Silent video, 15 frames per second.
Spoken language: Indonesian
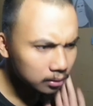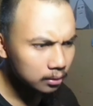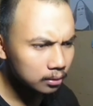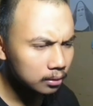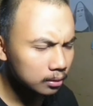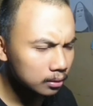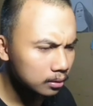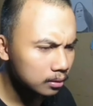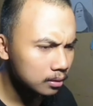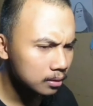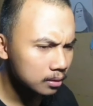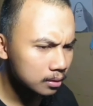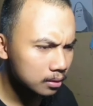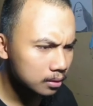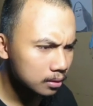kayak
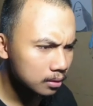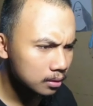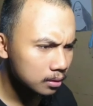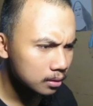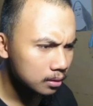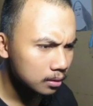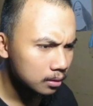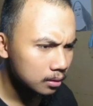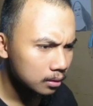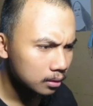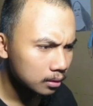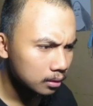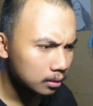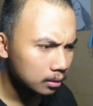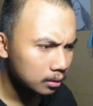pocong cuy
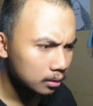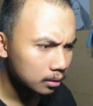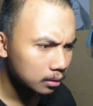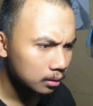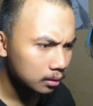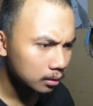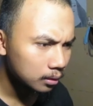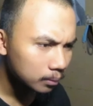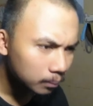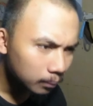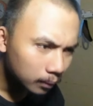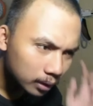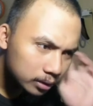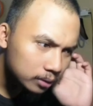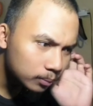bentuknya
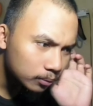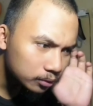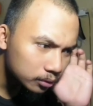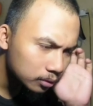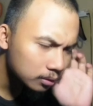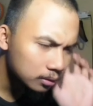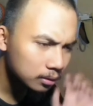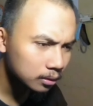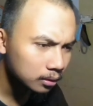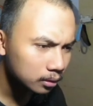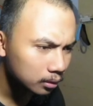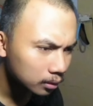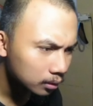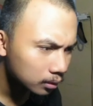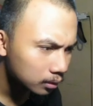dari jauh sih